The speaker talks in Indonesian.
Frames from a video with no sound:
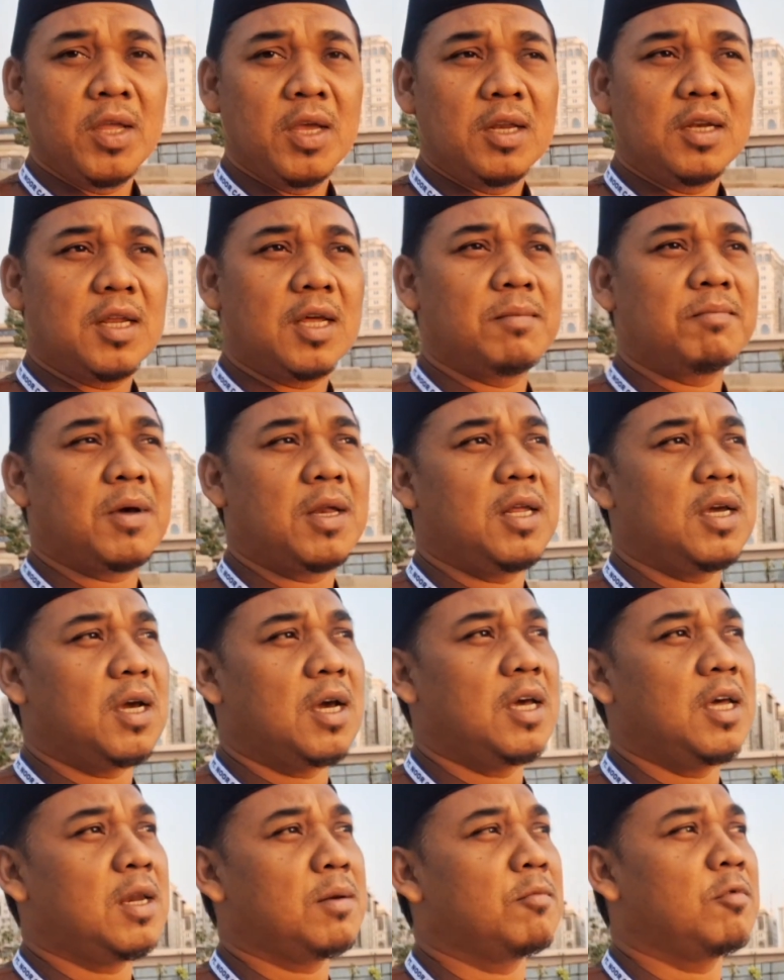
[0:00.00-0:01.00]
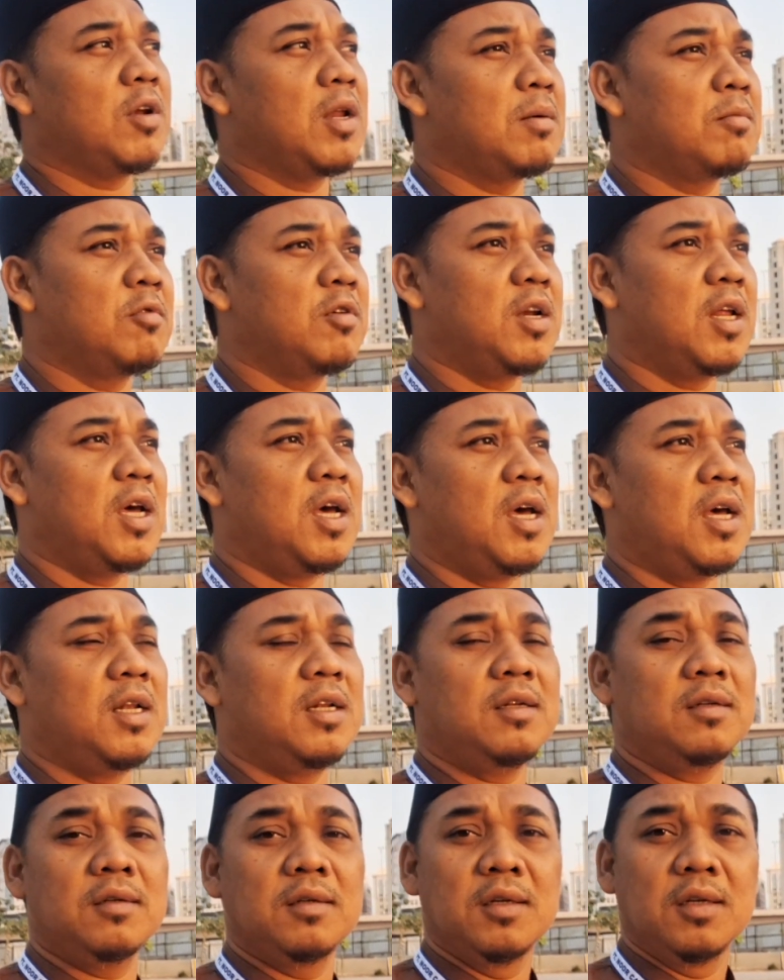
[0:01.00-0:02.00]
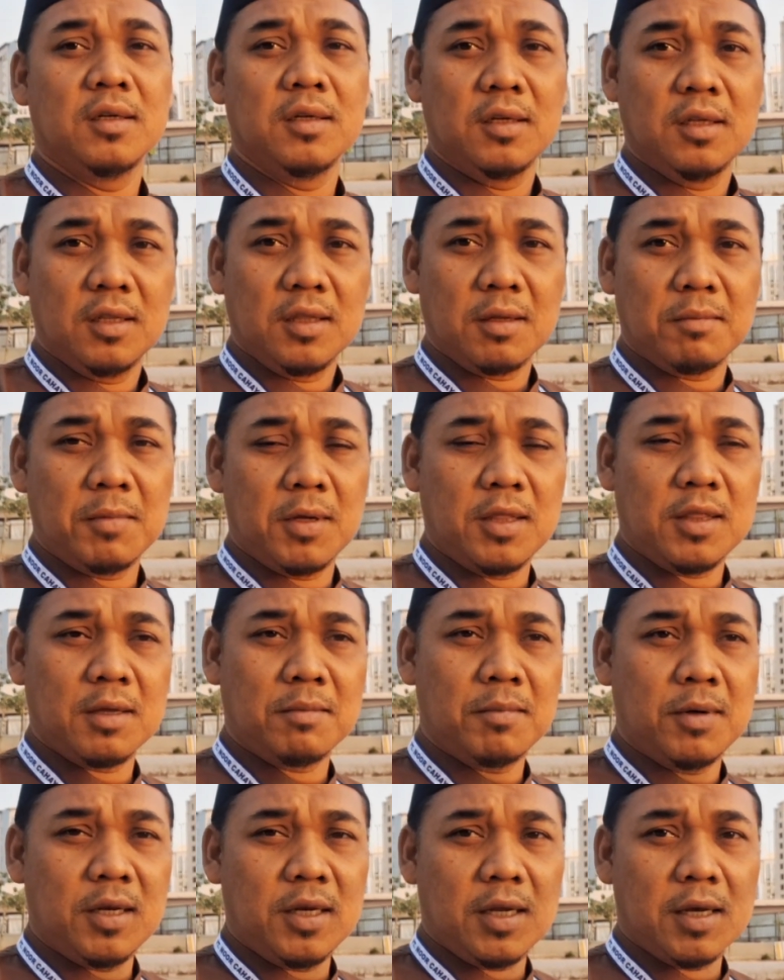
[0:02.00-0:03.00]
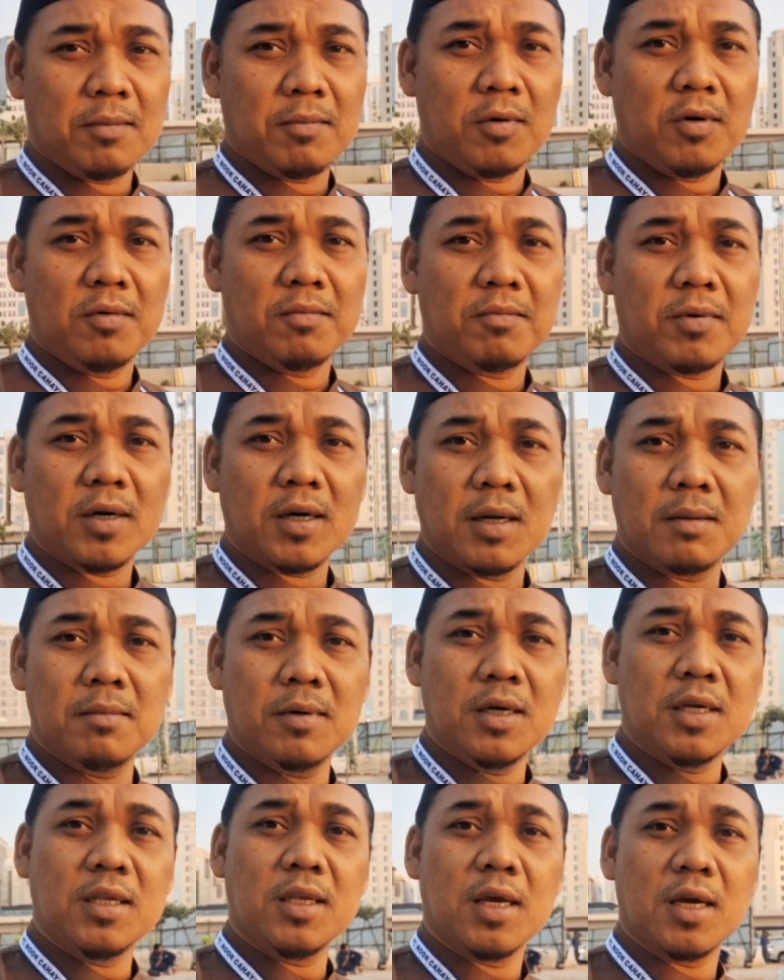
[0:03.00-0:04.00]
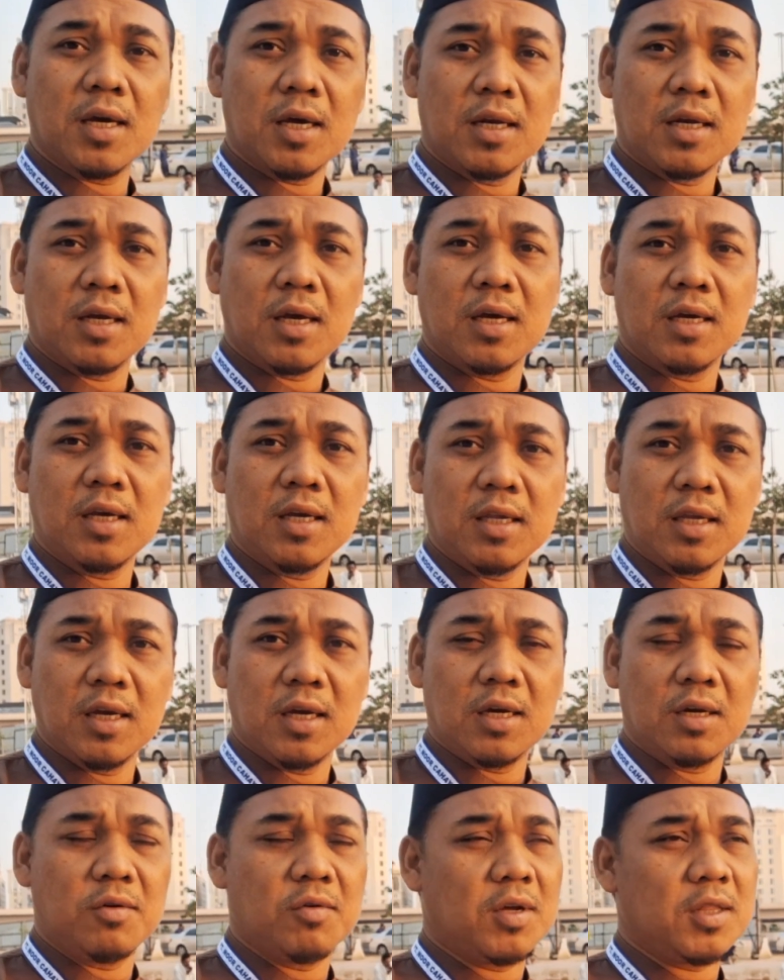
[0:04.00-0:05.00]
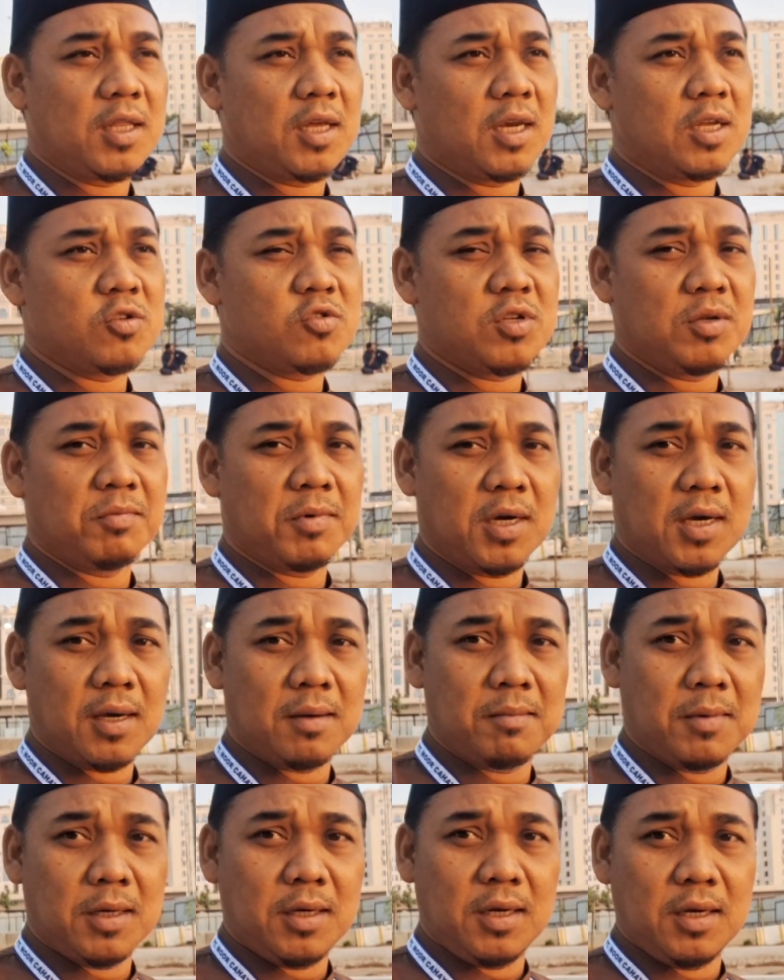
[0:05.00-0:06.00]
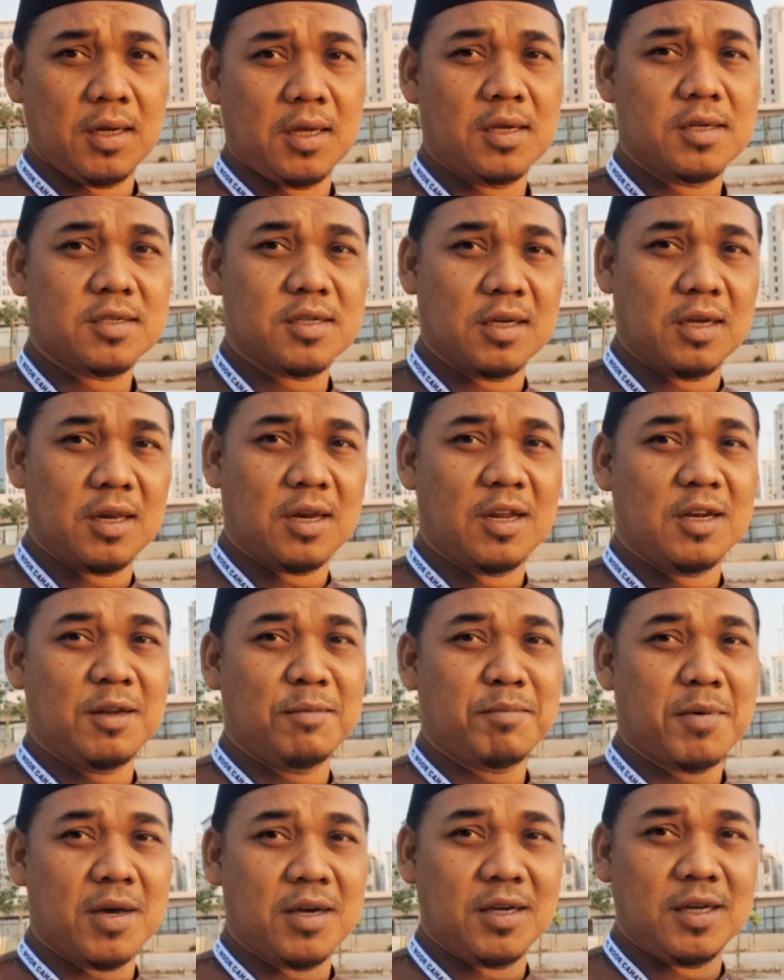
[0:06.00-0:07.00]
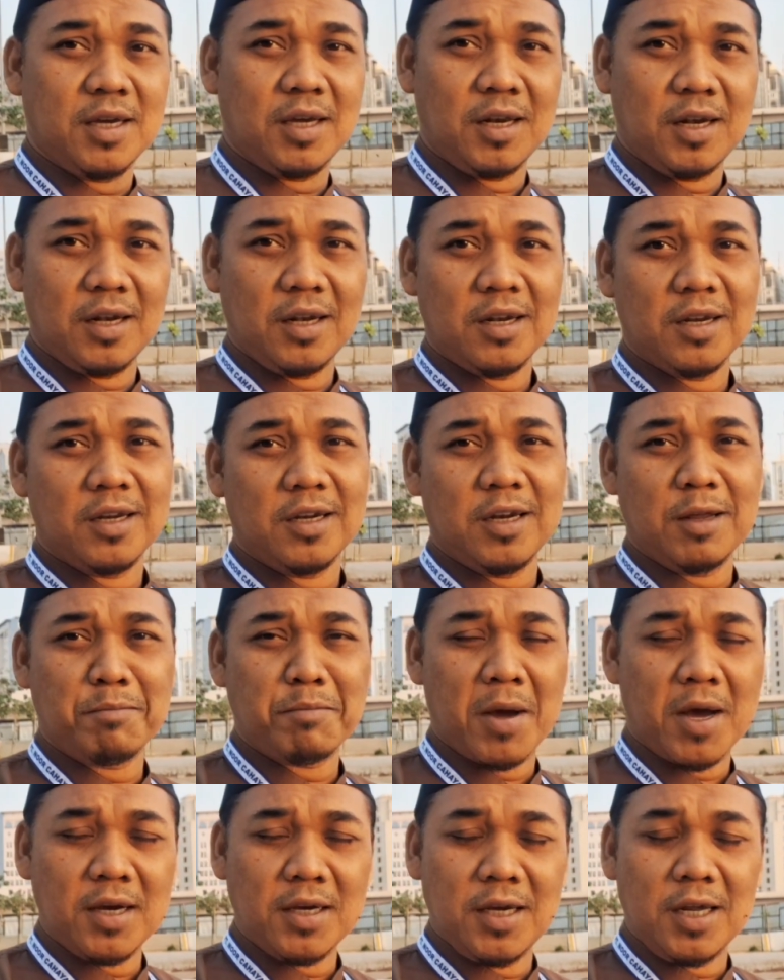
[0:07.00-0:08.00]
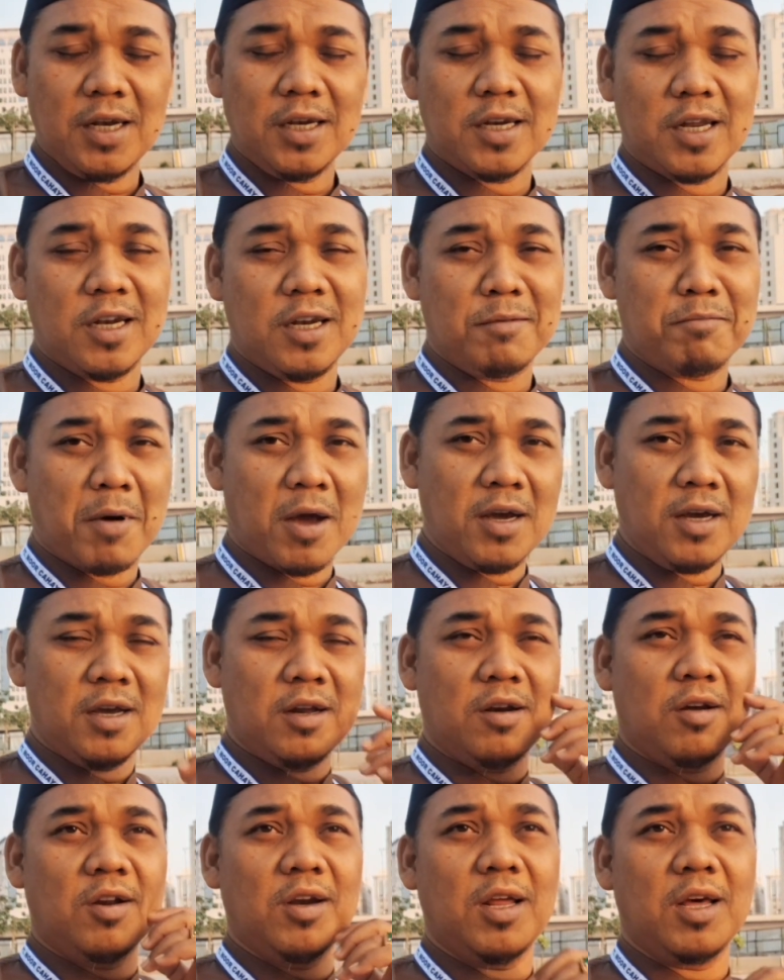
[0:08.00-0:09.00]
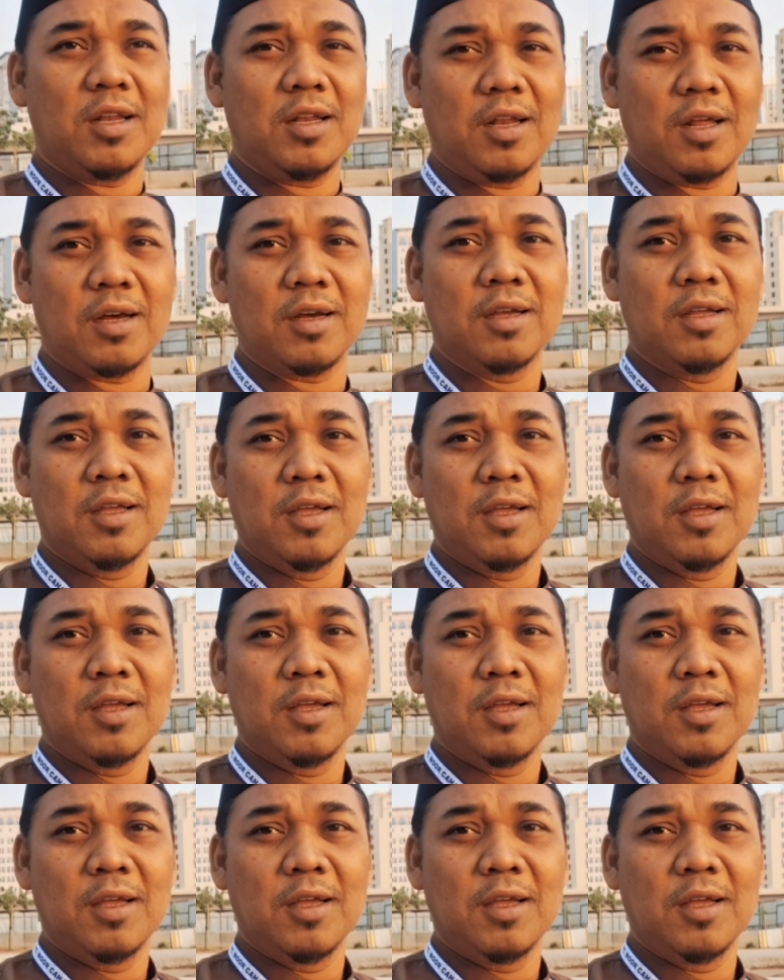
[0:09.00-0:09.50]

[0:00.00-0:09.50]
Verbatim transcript: Dan paling akhir mudah-mudahan teman-teman yang belum pernah menginjakkan kakinya kedua tanah suci Mekah Madinah segera dipanggil, dipanggil dan dipanggil oleh Allah